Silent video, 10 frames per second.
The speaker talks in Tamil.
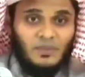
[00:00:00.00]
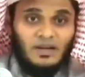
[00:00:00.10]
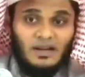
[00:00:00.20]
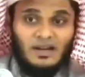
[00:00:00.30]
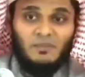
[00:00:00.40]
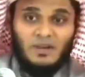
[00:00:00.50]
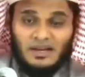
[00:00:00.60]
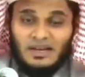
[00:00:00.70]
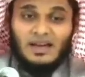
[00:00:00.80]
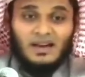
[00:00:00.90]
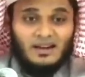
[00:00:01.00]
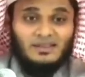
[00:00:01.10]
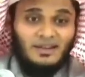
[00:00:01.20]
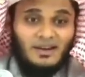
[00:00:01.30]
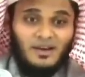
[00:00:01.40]
இப்ப என்ன கேட்பீங்க ஏன்
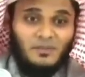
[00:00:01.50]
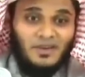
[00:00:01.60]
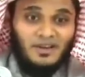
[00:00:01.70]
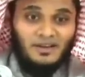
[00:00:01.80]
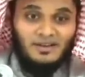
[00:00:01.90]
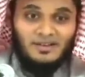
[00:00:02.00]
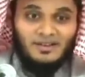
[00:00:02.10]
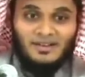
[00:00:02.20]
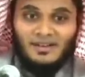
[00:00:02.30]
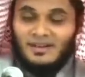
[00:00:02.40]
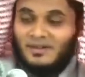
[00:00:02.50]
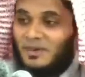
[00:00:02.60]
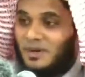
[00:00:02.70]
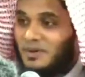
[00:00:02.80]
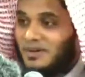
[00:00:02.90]
கருத்து என்னன்னு கேட்பீங்க
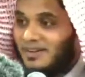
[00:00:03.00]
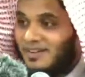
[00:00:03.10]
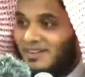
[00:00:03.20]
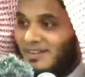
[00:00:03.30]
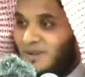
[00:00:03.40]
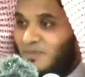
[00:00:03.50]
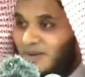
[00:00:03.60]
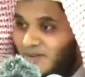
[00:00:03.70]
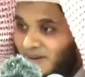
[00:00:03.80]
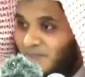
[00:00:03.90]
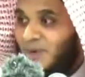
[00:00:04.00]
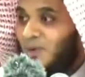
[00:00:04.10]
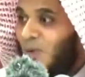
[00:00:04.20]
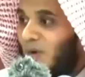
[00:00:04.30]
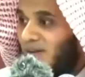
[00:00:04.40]
பல பேர் நினைப்பீங்க இவர் எப்படி
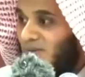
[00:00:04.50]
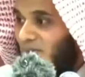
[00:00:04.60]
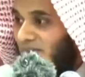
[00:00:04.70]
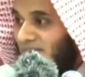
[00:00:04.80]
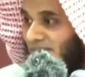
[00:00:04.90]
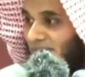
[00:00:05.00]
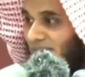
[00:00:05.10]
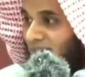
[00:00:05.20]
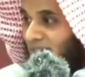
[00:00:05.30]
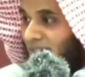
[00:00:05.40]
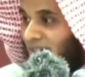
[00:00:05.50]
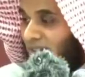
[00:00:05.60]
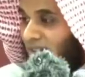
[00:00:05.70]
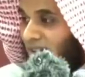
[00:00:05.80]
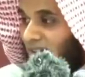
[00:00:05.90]
தொழுவாருன்னு சொல்லி
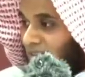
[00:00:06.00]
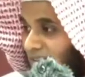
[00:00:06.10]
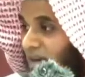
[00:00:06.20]
அது